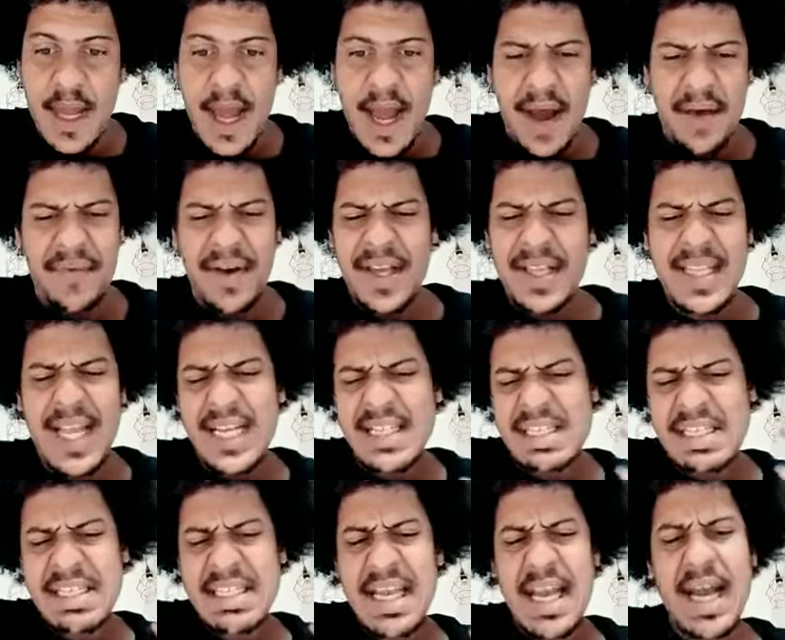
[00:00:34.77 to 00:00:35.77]
A vaidade
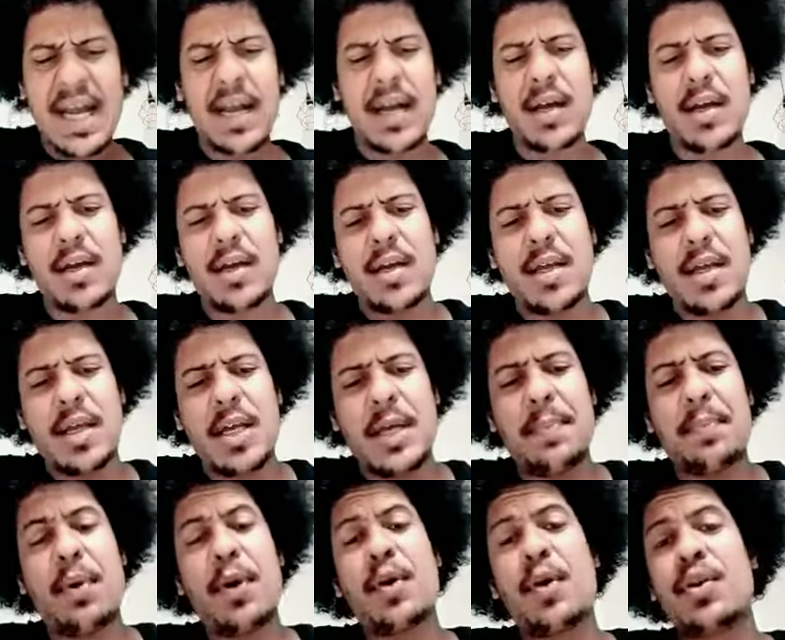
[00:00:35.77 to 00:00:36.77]
cega e
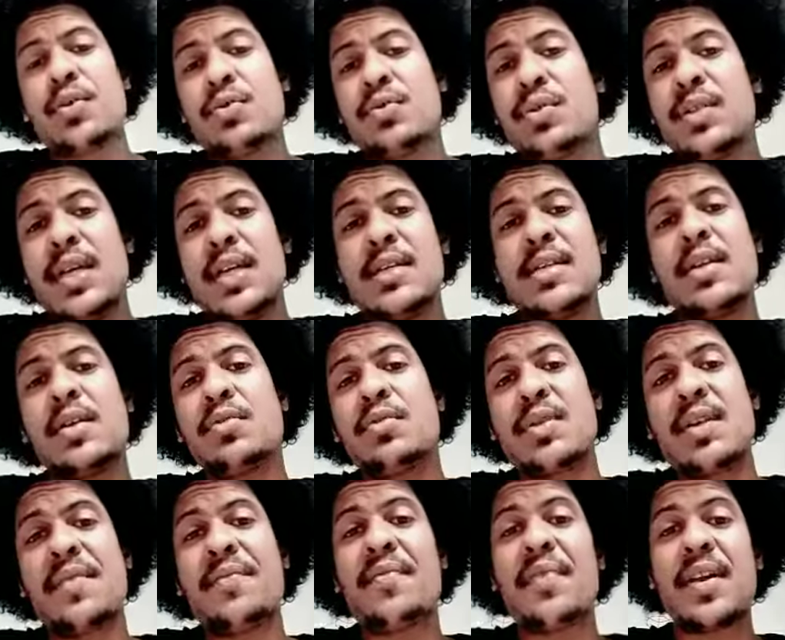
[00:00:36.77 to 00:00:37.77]
põe nossos
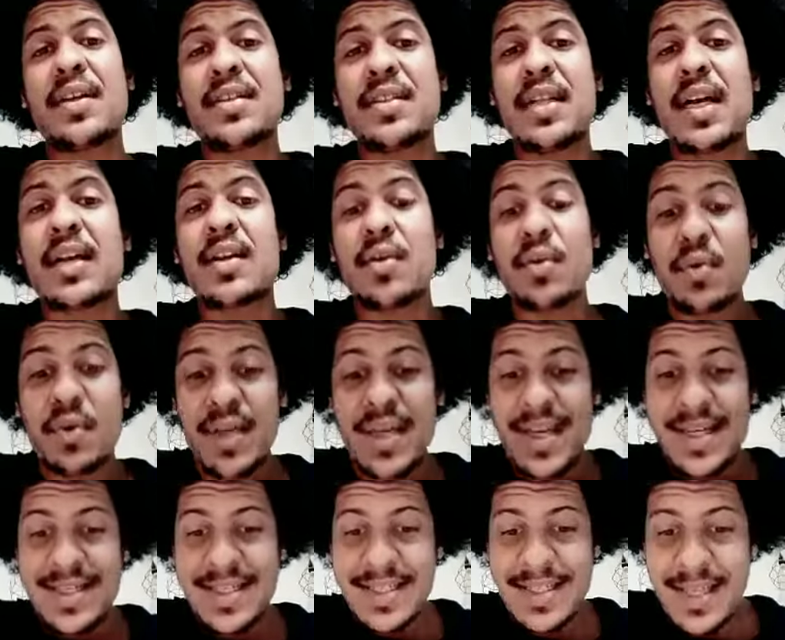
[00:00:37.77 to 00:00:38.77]
desejos à frente daquilo que
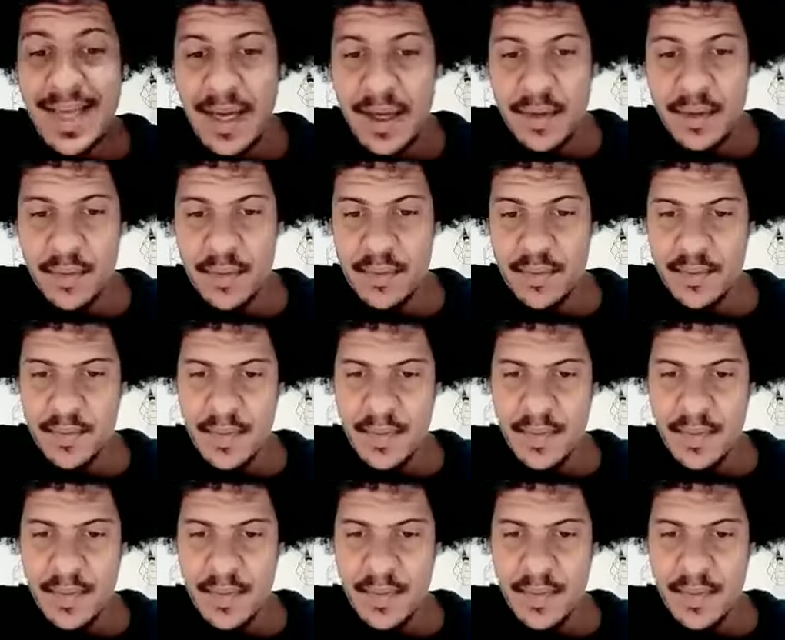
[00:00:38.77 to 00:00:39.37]
é certo.